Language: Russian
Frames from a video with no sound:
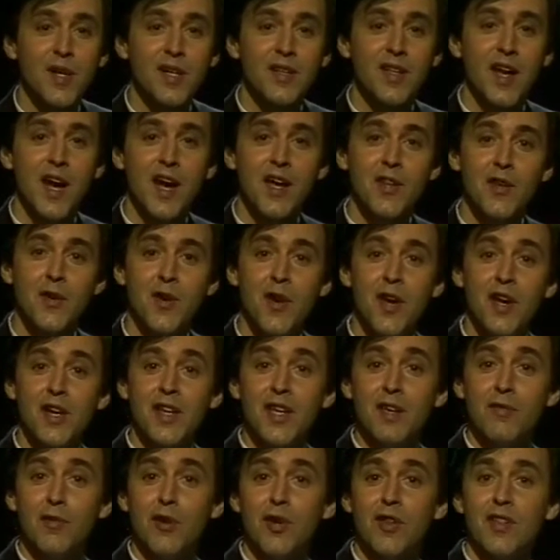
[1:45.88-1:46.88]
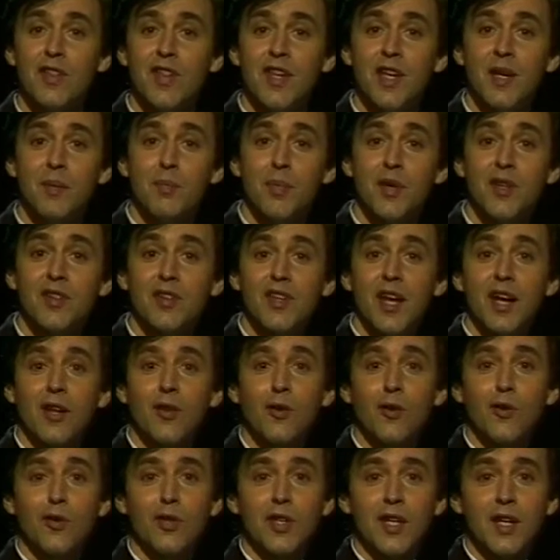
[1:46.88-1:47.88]
Бердану егонные
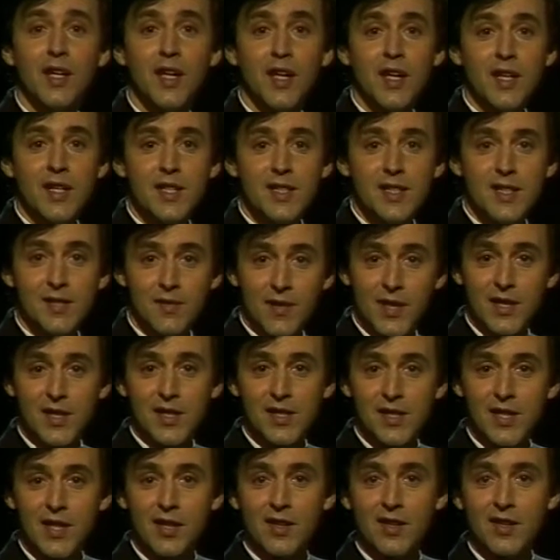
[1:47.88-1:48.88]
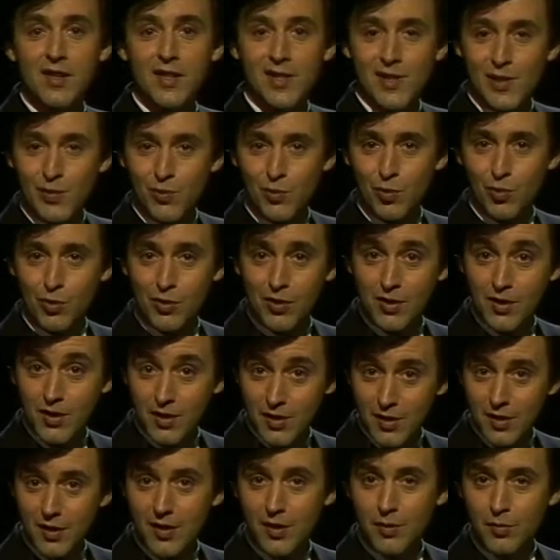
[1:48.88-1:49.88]
панталоны цвета тела
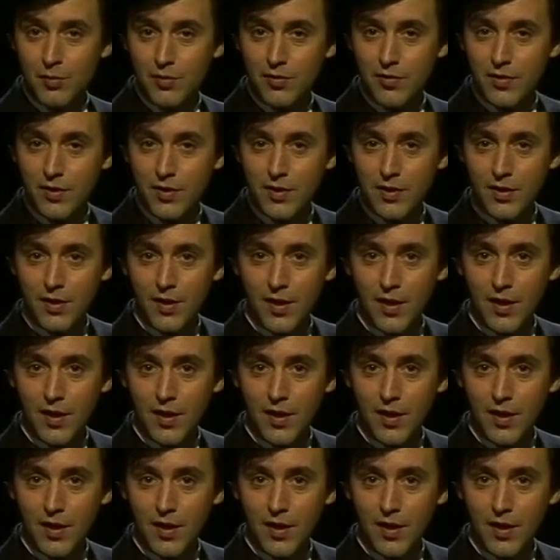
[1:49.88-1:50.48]
испуганной нимфы.